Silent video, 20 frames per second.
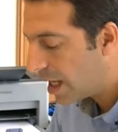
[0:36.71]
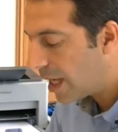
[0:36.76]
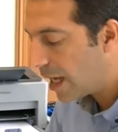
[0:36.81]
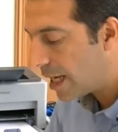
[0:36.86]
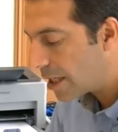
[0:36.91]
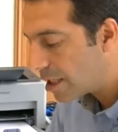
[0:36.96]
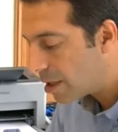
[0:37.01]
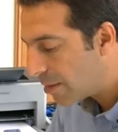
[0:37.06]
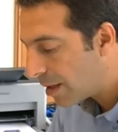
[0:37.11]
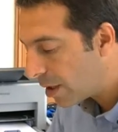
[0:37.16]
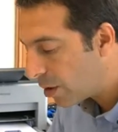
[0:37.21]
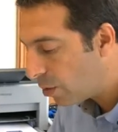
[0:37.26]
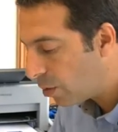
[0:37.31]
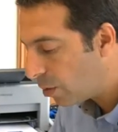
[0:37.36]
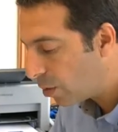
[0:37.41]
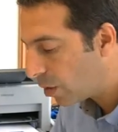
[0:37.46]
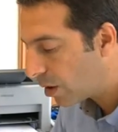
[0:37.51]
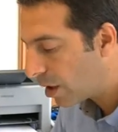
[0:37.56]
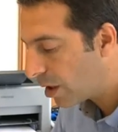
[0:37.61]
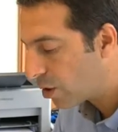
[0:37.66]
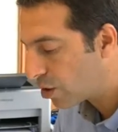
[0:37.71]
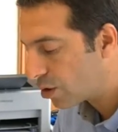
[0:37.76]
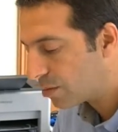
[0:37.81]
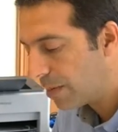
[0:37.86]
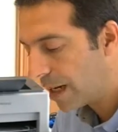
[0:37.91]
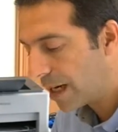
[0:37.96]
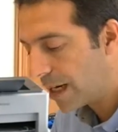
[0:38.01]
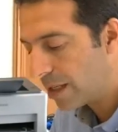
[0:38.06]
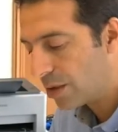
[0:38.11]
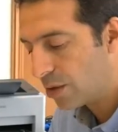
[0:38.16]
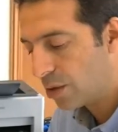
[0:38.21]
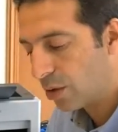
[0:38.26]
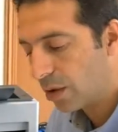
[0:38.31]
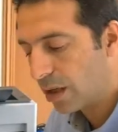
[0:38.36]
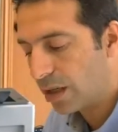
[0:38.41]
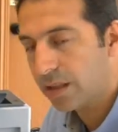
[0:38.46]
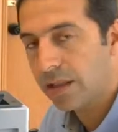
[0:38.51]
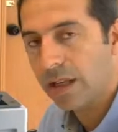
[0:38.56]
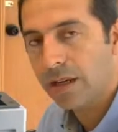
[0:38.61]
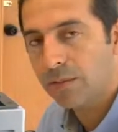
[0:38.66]
ese verdugo de los
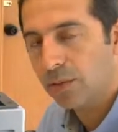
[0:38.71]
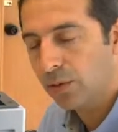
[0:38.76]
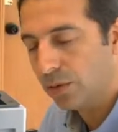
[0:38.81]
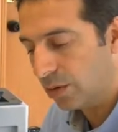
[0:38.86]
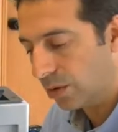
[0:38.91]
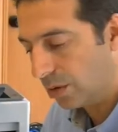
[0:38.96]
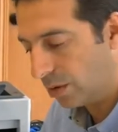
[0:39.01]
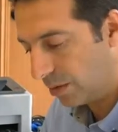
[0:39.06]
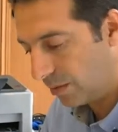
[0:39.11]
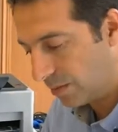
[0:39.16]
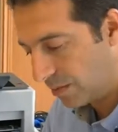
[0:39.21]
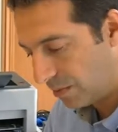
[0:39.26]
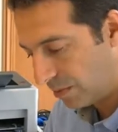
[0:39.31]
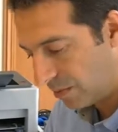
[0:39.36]
malhechores del mundo.